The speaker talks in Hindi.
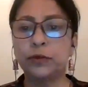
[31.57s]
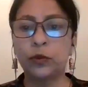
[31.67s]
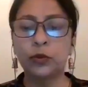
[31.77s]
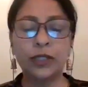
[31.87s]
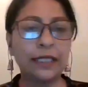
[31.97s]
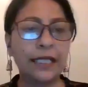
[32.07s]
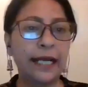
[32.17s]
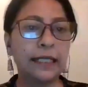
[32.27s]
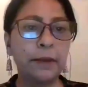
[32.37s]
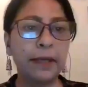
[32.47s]
उसका
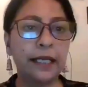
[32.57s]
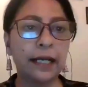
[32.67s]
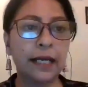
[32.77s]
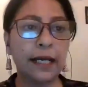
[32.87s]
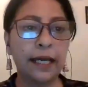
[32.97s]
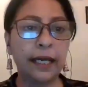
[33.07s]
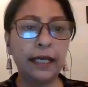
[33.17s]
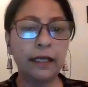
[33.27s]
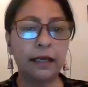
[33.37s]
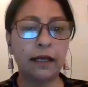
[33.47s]
टाइटल मैंने रखा है
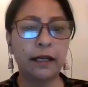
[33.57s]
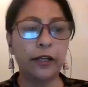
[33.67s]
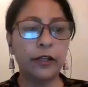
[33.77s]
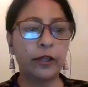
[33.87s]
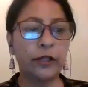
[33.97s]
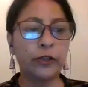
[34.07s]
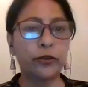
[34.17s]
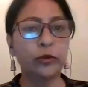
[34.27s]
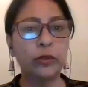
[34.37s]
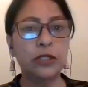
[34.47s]

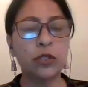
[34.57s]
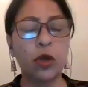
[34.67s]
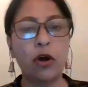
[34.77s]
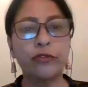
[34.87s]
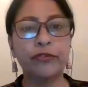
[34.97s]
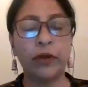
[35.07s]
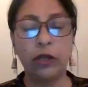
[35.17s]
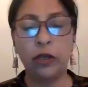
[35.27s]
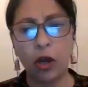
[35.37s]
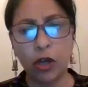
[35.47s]
रूल्स ऑफ
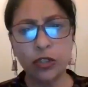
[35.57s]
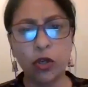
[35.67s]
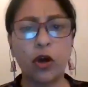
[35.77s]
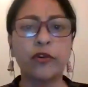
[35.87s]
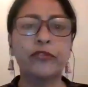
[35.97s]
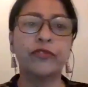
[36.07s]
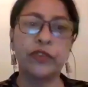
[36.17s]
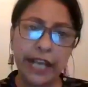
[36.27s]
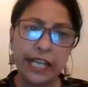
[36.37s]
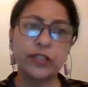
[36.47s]
लॉज ऑफ
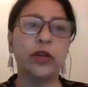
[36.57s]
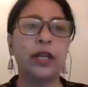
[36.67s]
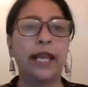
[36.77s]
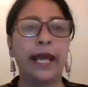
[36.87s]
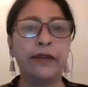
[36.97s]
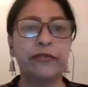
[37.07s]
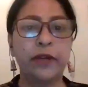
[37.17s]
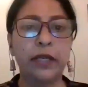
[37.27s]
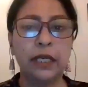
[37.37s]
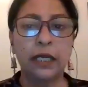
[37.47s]
नेचुरल लाइफ
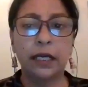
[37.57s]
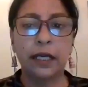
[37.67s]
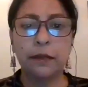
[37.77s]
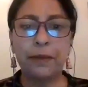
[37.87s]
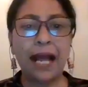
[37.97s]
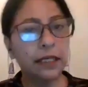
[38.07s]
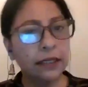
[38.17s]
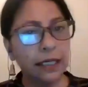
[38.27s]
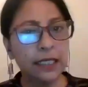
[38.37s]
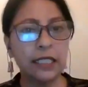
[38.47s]

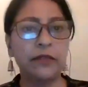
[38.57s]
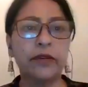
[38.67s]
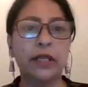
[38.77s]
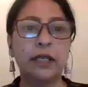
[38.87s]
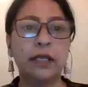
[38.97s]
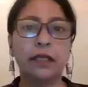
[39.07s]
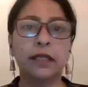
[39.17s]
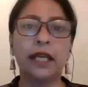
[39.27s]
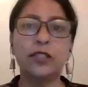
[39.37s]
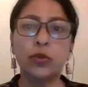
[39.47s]
प्राकृतिक जीवन
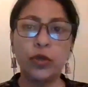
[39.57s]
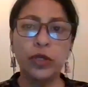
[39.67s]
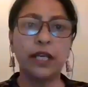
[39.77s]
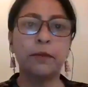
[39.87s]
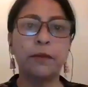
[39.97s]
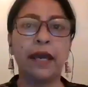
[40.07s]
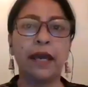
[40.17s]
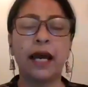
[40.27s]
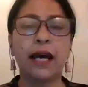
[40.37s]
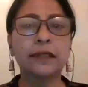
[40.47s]
के जो नियम
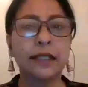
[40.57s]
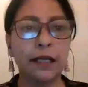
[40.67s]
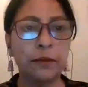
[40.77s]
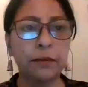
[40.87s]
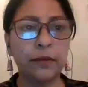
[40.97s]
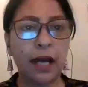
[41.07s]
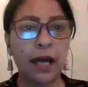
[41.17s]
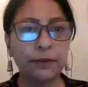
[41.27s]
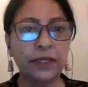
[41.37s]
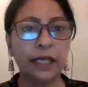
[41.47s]
है अक्सर हम
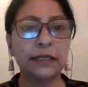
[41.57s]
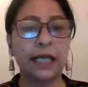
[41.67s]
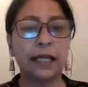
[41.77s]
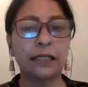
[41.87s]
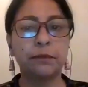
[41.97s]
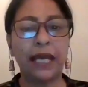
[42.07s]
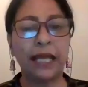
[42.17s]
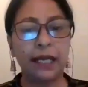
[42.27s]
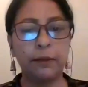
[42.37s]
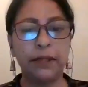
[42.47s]
आपके साथ
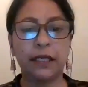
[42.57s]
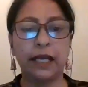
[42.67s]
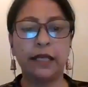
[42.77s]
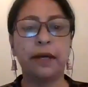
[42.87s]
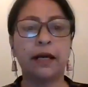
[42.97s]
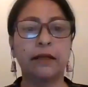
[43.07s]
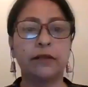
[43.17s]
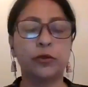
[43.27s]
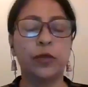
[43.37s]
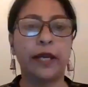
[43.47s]
पहले भी कई बार
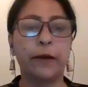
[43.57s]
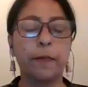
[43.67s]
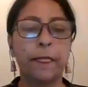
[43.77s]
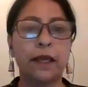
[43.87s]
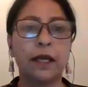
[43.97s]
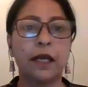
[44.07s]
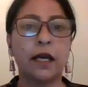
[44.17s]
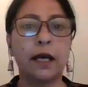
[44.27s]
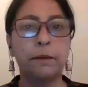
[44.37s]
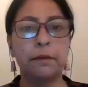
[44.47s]
जो है
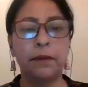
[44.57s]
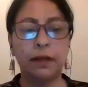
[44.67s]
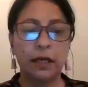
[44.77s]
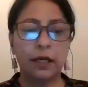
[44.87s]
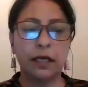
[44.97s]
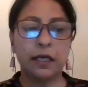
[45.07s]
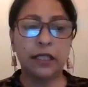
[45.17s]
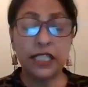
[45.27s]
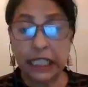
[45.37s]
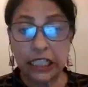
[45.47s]
हम
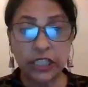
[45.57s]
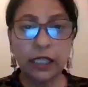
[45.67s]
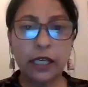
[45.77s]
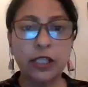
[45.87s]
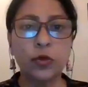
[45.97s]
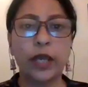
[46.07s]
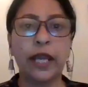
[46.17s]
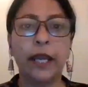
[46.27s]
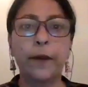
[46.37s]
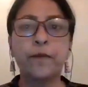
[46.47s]
डिस्कशन कर चुके
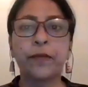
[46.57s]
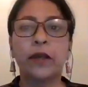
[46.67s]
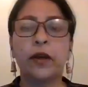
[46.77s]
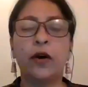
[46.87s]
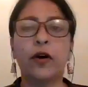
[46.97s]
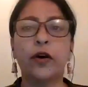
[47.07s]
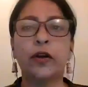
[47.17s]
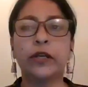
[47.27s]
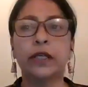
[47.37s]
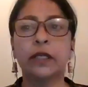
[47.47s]
हैं और